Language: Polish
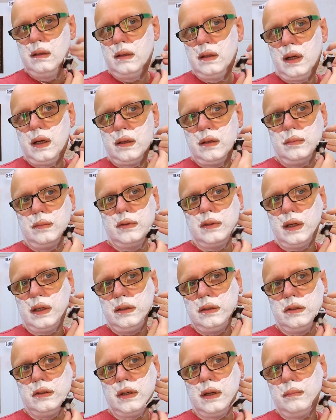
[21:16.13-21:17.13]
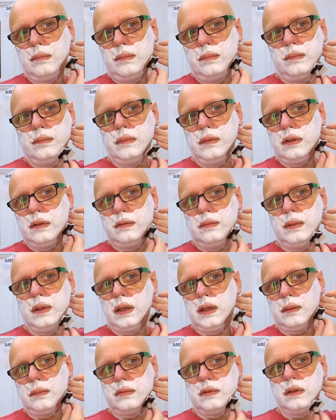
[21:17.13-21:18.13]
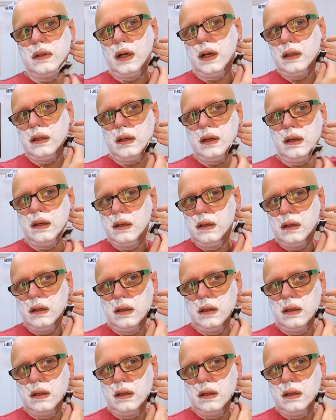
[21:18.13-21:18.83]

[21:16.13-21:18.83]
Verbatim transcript: Tak ją zaliczam, nie zmieniam zdania,